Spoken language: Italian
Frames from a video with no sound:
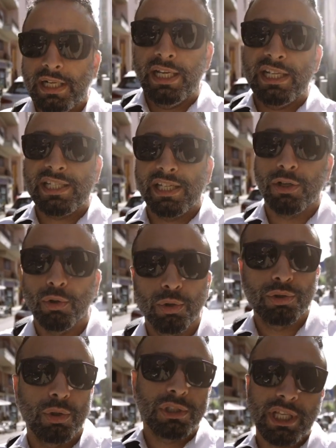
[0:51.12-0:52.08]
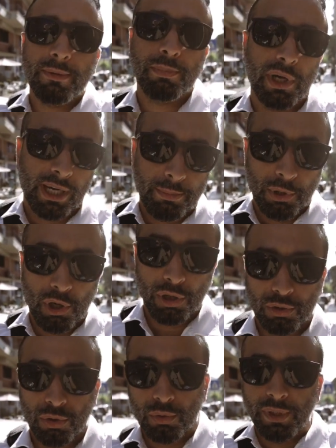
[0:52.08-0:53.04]
e secondo il tempo era
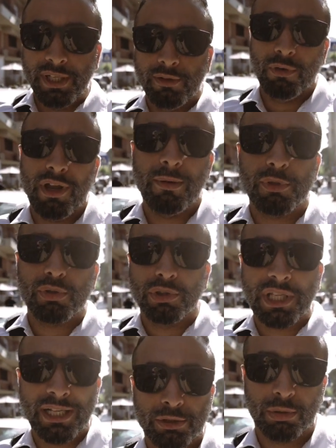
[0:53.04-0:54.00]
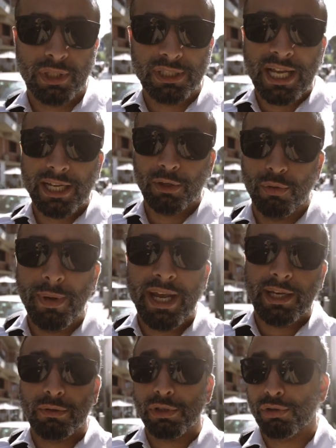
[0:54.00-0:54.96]
poco, quindi volevamo soltanto guardare
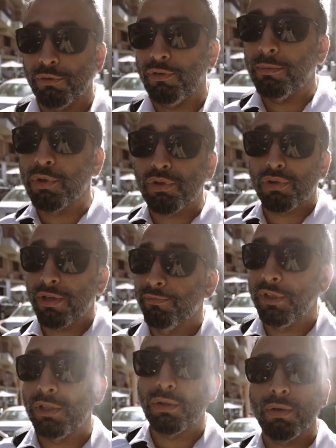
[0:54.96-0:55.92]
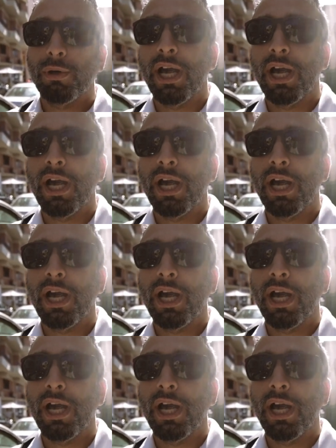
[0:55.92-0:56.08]
com'era questo famoso San Vito